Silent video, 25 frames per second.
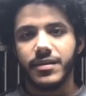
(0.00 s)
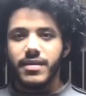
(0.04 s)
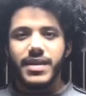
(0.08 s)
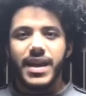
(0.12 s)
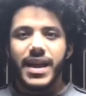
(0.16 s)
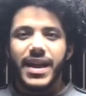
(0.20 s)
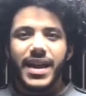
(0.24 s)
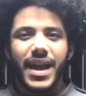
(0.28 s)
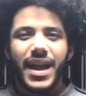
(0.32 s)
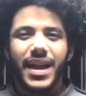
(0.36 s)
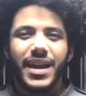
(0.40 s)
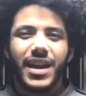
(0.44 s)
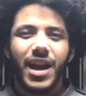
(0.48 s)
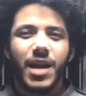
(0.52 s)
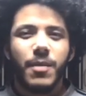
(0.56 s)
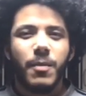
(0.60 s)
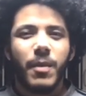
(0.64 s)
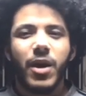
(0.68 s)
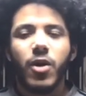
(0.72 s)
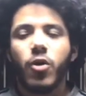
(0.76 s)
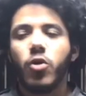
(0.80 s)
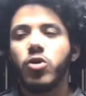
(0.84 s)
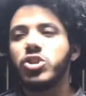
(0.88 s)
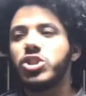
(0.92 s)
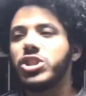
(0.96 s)
زي انك
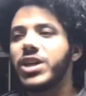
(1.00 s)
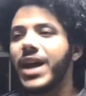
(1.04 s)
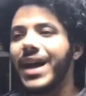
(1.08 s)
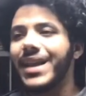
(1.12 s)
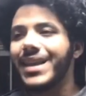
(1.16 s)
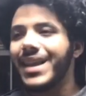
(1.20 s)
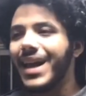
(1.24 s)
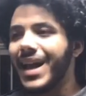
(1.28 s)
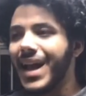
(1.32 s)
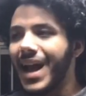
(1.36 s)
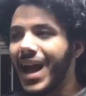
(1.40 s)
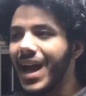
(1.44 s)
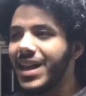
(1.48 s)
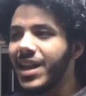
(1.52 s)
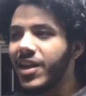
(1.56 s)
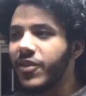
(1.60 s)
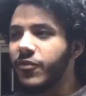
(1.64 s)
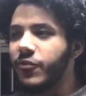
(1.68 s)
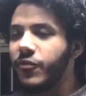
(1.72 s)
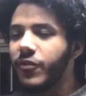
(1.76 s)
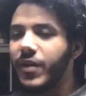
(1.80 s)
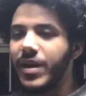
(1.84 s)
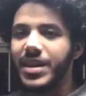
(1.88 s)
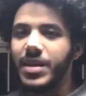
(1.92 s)
ما تكونش عندك هدف